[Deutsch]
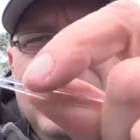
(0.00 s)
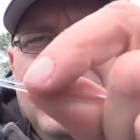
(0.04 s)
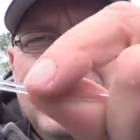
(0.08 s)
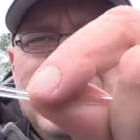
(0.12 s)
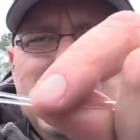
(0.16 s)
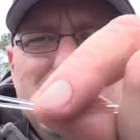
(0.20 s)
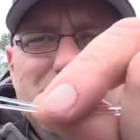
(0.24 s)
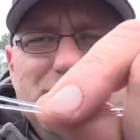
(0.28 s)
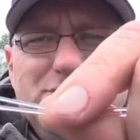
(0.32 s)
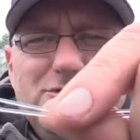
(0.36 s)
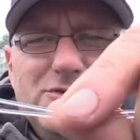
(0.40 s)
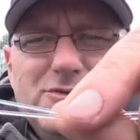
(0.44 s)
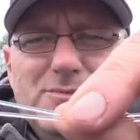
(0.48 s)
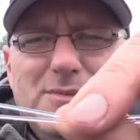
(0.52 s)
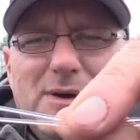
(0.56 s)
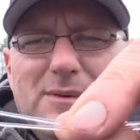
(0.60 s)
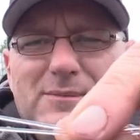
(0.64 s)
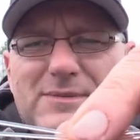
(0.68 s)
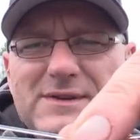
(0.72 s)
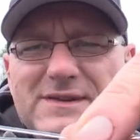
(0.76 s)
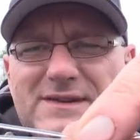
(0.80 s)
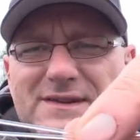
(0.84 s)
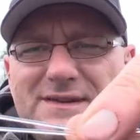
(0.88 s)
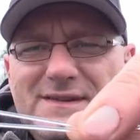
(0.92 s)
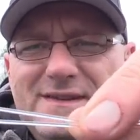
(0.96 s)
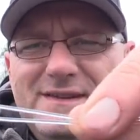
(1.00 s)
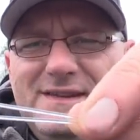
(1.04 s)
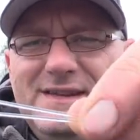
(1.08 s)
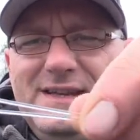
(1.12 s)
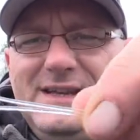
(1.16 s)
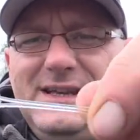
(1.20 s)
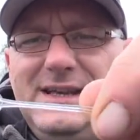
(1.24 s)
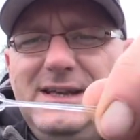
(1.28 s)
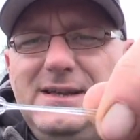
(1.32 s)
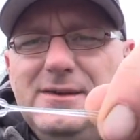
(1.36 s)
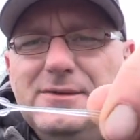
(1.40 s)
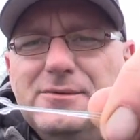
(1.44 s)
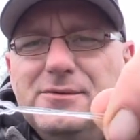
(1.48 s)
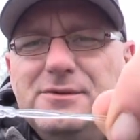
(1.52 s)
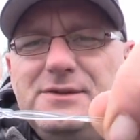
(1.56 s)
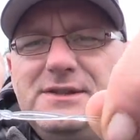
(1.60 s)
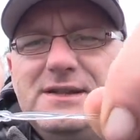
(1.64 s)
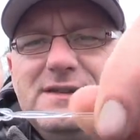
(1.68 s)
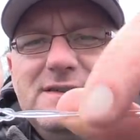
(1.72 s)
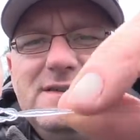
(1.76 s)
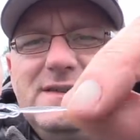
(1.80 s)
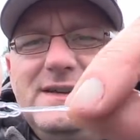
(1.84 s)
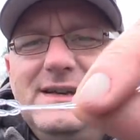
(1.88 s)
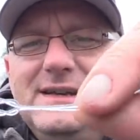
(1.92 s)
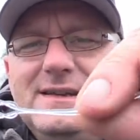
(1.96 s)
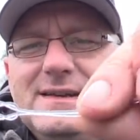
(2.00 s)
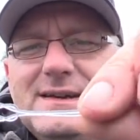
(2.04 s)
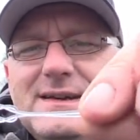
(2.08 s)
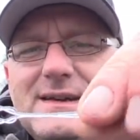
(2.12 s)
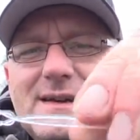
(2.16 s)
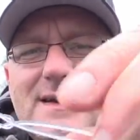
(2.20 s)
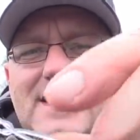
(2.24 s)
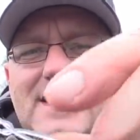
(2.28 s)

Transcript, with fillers: Und schon mal ein bisschen ziehen und ihr seht,